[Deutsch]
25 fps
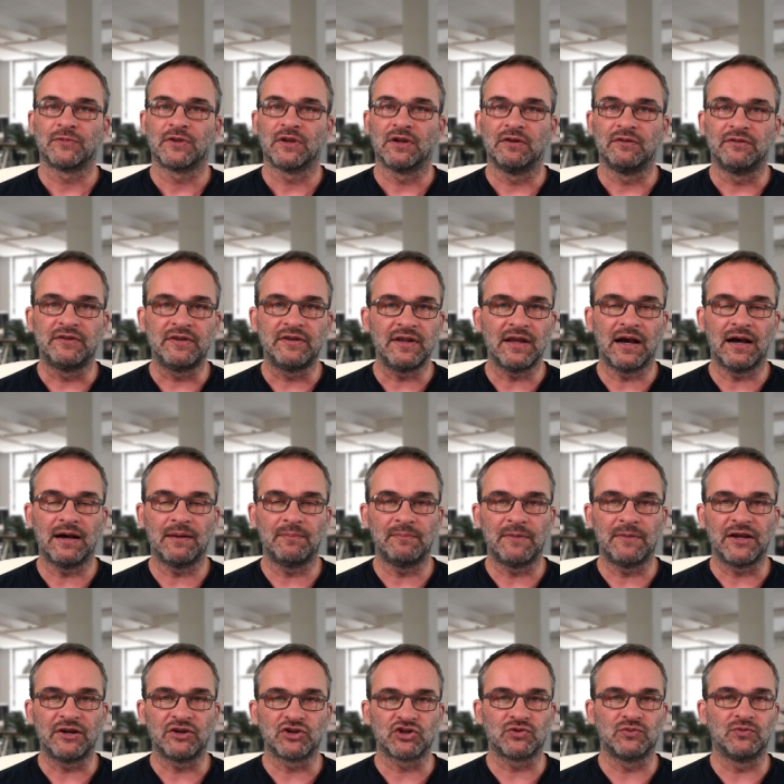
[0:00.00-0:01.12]
Die haben
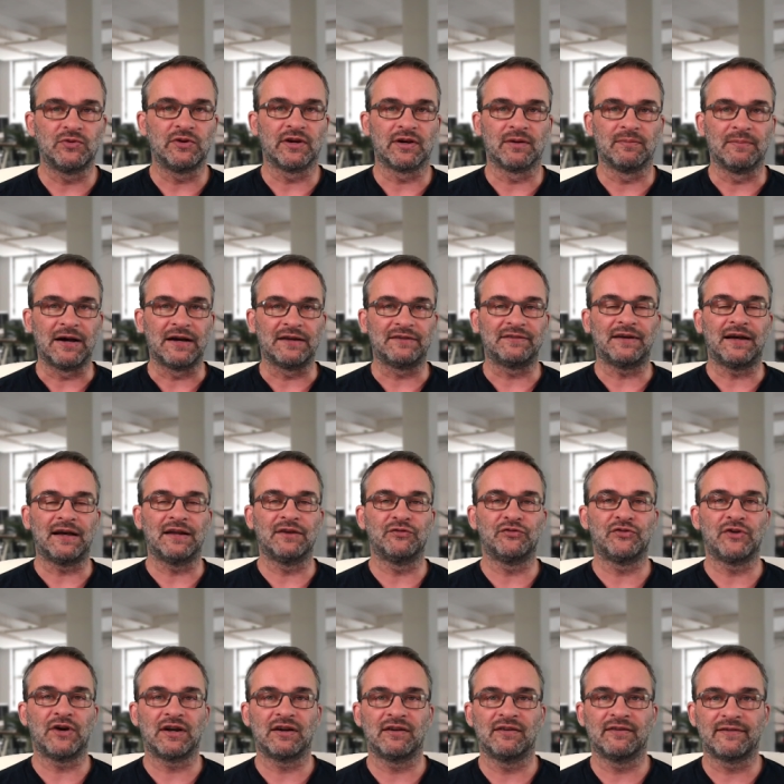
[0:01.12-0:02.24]
eine Studie gemacht.
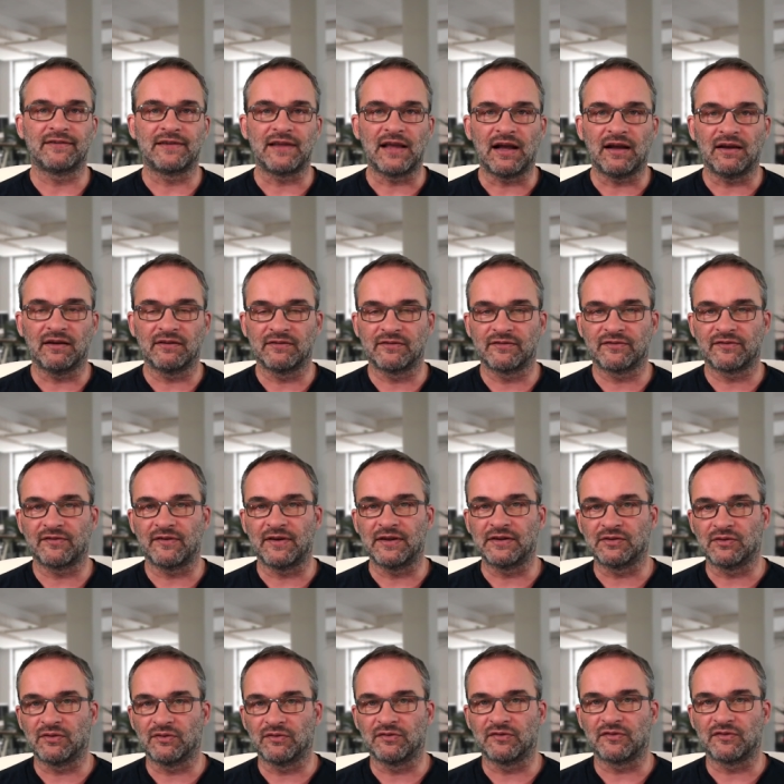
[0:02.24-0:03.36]
Anfang des Jahres
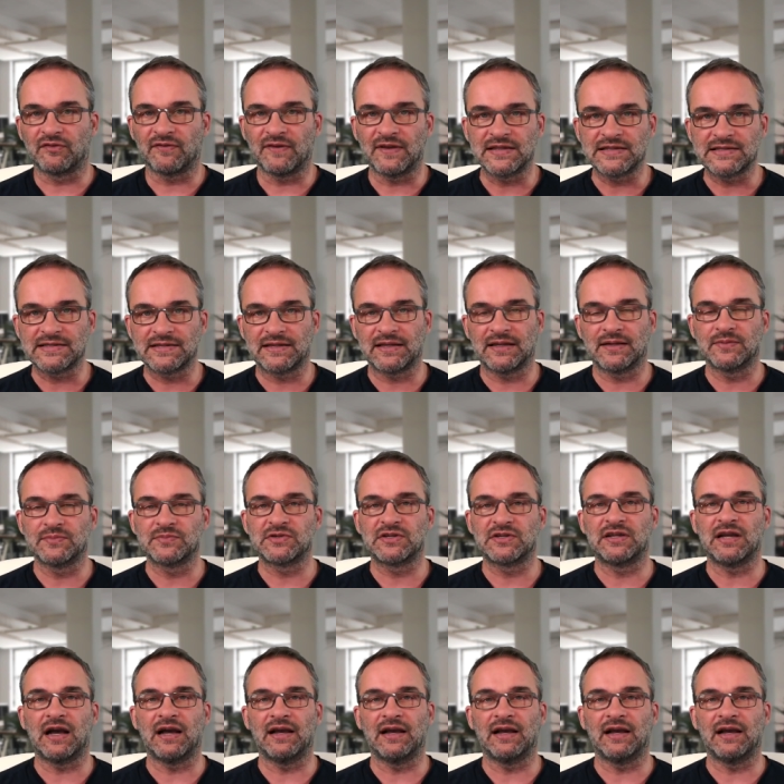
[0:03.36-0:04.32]
2020 haben sie